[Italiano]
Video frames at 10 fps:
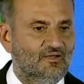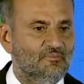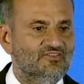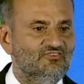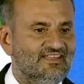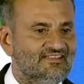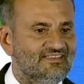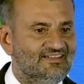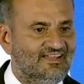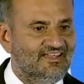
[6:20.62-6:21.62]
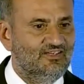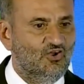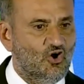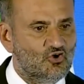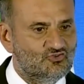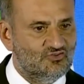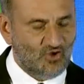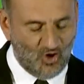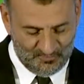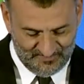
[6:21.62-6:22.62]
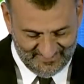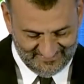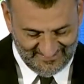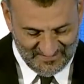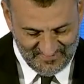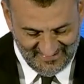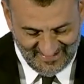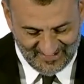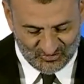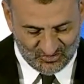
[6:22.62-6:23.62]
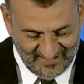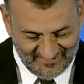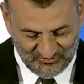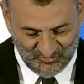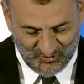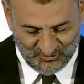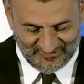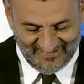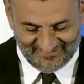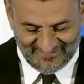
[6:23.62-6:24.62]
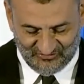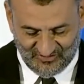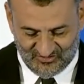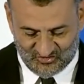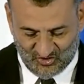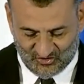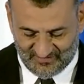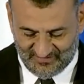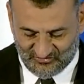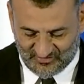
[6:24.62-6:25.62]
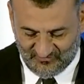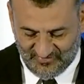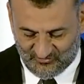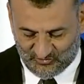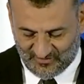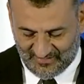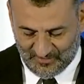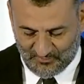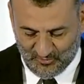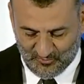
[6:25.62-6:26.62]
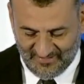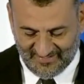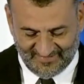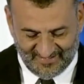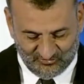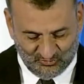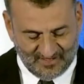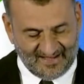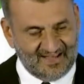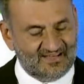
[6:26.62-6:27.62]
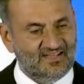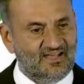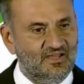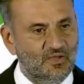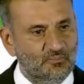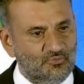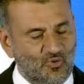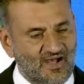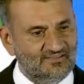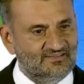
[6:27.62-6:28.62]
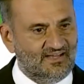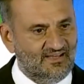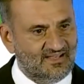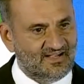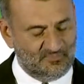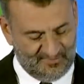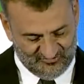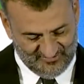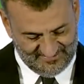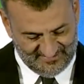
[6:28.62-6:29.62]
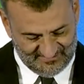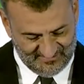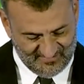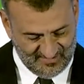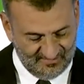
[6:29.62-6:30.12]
Presidente, lei oggi compie 3.186 giorni di servizio della Repubblica nella sua carica più alta e rappresentativa.